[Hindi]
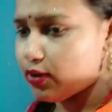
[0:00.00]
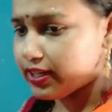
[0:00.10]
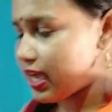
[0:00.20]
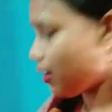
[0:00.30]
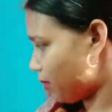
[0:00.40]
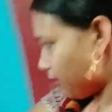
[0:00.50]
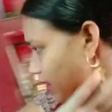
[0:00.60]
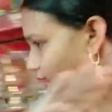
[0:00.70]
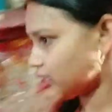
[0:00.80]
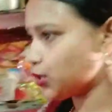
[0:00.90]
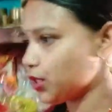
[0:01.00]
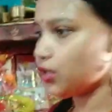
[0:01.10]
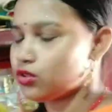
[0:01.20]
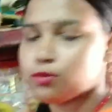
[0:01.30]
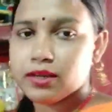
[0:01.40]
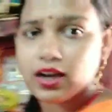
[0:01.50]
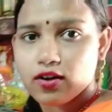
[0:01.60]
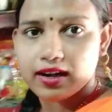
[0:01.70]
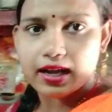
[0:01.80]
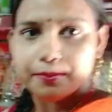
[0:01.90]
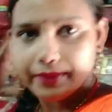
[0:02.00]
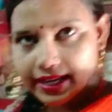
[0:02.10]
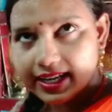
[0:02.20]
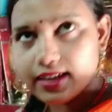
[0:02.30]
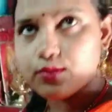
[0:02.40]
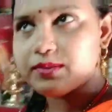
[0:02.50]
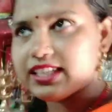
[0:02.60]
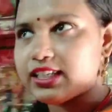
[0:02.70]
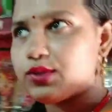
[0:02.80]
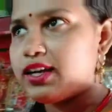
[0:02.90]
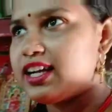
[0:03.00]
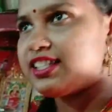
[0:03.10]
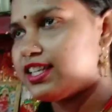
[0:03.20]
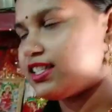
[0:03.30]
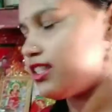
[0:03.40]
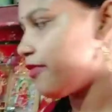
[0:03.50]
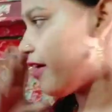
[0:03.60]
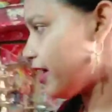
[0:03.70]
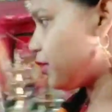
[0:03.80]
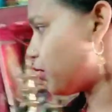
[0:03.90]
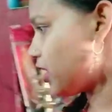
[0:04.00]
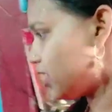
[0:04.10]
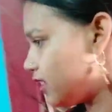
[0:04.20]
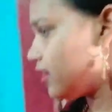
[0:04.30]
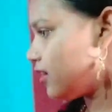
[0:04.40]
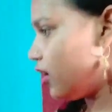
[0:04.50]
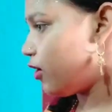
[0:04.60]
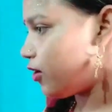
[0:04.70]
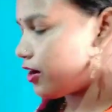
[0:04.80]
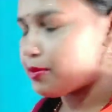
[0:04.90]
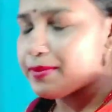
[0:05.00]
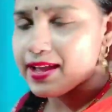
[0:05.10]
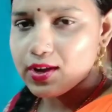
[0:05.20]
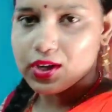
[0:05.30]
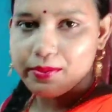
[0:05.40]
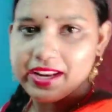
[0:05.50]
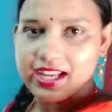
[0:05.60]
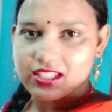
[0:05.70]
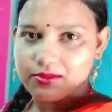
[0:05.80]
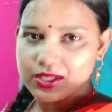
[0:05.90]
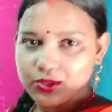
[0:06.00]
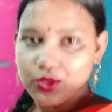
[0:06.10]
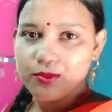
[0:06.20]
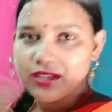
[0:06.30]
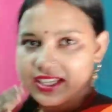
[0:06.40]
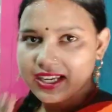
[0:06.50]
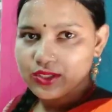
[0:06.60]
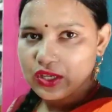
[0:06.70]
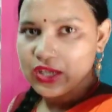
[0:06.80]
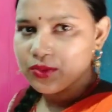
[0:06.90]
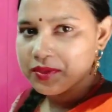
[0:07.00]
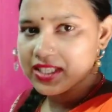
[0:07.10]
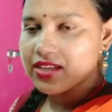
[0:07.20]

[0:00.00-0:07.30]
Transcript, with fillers: और यहाँ पर मैं आ चुकी हूँ रूम में और अब मेरा रूम की जो है अच्छे से सफाई होगी और मैं और मेरे हस्बैंड दोनों मिलकर जो है रूम की